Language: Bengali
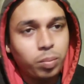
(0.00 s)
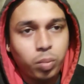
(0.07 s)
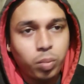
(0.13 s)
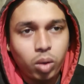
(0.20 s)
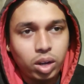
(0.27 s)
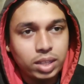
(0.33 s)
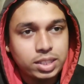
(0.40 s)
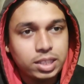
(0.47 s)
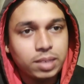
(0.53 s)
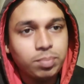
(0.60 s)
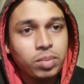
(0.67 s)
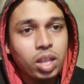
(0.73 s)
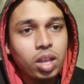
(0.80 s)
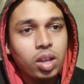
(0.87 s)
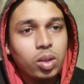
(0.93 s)
বলেছে
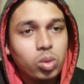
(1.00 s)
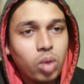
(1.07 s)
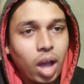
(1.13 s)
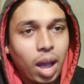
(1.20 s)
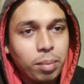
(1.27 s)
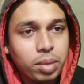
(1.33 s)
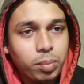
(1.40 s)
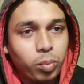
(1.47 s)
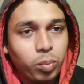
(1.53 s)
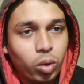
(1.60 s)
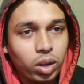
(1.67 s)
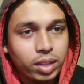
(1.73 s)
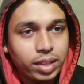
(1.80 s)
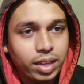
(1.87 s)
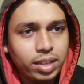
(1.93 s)
তো আমি
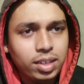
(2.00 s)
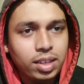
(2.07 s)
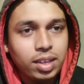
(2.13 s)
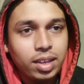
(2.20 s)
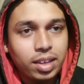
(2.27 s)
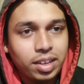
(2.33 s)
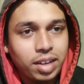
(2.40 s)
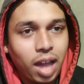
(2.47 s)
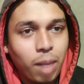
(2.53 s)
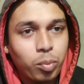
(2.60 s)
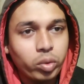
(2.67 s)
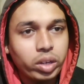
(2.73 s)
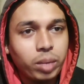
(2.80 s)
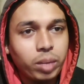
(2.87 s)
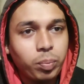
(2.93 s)
বলে দেই
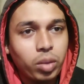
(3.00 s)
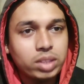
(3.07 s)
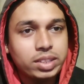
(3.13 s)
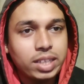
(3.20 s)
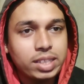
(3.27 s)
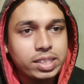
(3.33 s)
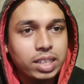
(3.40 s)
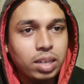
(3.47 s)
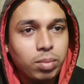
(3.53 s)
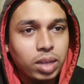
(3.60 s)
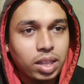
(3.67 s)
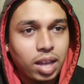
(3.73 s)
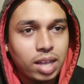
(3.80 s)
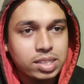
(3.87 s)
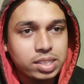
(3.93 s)
রাবণের পর যে
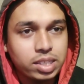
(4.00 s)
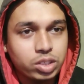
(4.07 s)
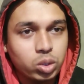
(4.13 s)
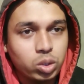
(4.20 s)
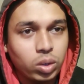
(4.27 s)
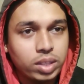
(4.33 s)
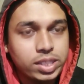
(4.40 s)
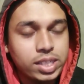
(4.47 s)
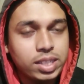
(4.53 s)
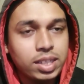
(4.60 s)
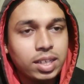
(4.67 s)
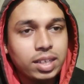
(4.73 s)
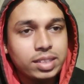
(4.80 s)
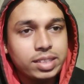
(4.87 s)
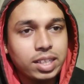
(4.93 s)
সিনেমাটা আসতে চলেছে
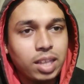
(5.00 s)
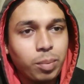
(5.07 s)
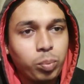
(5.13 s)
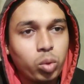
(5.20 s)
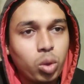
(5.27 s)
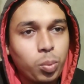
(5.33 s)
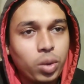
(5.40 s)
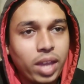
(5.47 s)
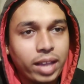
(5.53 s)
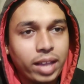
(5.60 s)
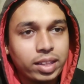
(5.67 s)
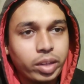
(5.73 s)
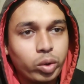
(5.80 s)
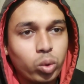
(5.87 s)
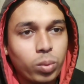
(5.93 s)
সেটা পুরোপুরি
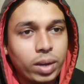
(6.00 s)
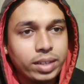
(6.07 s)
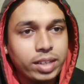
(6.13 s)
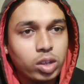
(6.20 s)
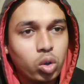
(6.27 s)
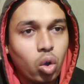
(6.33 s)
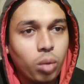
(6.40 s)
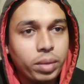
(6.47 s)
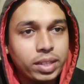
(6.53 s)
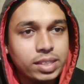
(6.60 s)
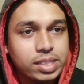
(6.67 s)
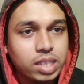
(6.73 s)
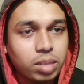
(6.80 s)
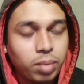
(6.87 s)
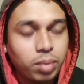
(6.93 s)
একটা রোমান্টিক
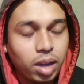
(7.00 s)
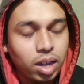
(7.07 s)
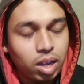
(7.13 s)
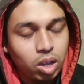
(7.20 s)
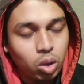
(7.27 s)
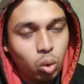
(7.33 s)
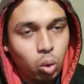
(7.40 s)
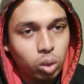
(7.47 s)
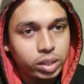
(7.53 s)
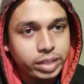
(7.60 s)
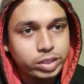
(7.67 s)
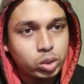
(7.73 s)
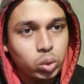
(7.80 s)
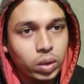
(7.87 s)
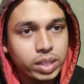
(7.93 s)
কমেডি সিনেমা
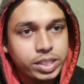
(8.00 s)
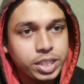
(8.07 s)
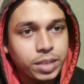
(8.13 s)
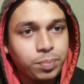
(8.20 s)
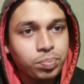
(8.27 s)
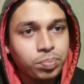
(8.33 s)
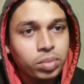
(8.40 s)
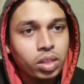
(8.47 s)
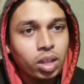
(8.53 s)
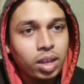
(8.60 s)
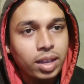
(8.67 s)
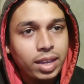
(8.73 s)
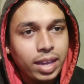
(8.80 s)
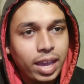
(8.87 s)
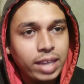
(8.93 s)
হতে চলেছে
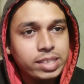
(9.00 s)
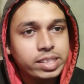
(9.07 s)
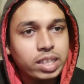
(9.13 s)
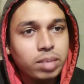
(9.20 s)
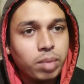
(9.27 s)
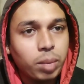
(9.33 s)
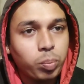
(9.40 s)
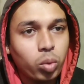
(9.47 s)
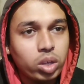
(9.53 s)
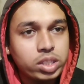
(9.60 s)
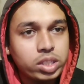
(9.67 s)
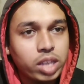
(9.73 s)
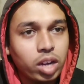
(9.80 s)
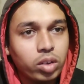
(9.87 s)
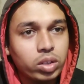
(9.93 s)
এই সিনেমার
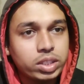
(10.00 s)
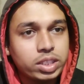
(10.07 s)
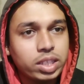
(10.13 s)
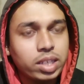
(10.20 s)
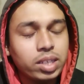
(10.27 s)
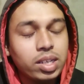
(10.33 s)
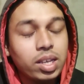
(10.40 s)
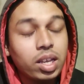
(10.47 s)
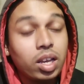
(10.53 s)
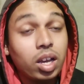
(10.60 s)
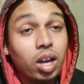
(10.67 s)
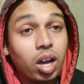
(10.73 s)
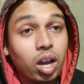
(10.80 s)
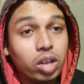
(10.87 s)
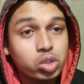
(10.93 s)
পরিচালক হচ্ছে
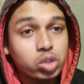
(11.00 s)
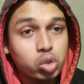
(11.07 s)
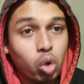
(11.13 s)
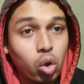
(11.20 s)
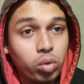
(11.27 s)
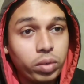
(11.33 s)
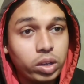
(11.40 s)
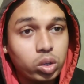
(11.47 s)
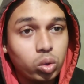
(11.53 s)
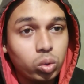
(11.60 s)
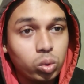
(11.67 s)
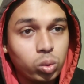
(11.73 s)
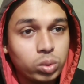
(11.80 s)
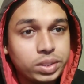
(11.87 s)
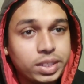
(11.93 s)
সৌভিক
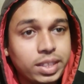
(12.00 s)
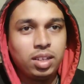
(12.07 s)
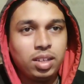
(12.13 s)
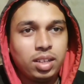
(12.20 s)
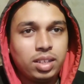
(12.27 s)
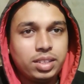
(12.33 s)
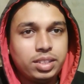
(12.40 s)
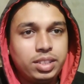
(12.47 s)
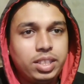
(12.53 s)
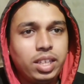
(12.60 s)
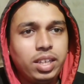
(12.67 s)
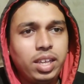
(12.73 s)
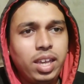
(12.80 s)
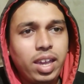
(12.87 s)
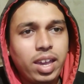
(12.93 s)
কুন্ডু
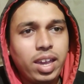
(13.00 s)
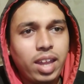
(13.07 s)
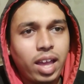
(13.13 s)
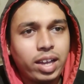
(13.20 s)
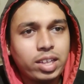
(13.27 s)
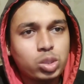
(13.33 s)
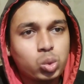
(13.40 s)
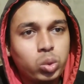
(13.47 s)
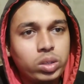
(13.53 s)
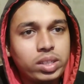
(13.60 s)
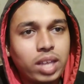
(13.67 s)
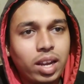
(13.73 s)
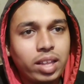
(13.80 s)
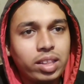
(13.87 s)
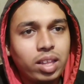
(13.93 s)
যিনি এর আগে
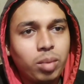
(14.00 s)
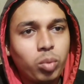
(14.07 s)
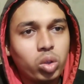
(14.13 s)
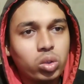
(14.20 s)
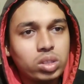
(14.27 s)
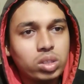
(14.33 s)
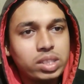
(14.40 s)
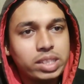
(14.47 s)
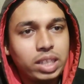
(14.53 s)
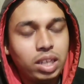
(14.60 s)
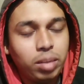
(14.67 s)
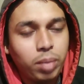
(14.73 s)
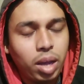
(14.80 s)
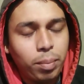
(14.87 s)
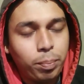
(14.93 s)
সুইজারল্যান্ডের মতন
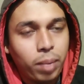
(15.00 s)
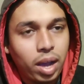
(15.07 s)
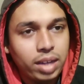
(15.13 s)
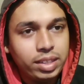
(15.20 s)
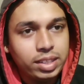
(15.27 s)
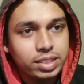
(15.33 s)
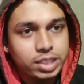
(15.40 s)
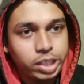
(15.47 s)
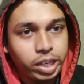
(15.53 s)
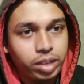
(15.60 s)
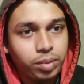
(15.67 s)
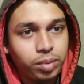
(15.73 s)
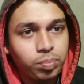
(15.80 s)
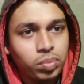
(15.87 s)
সিনেমা বানিয়েছেন